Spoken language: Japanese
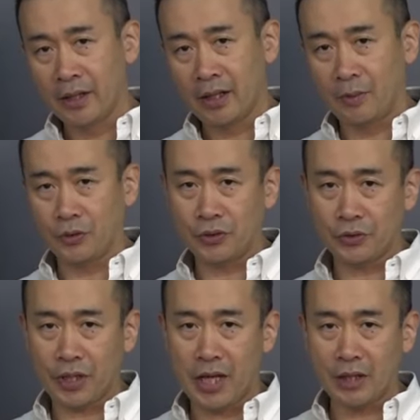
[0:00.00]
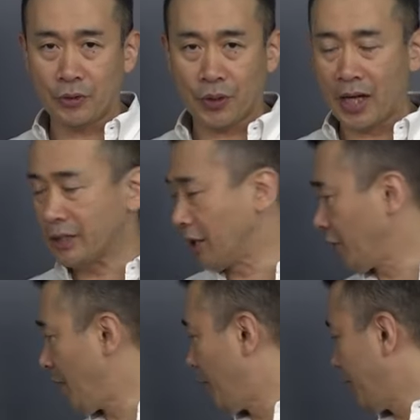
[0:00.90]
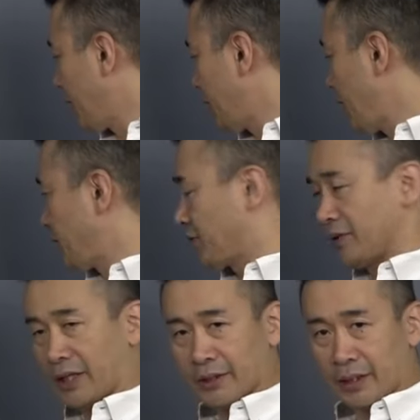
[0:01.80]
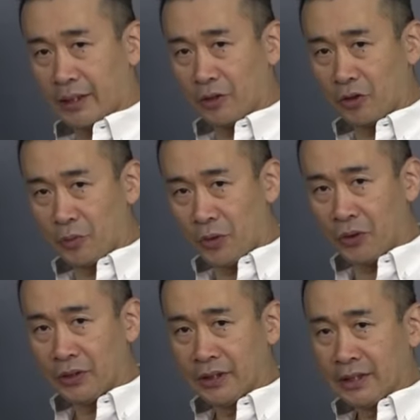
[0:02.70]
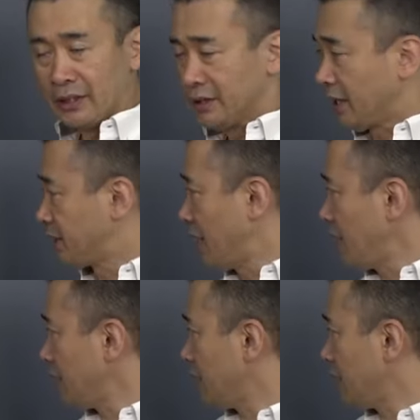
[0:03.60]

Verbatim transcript: えもちろん k と書いたのがバネ定数なんだけどもさあ前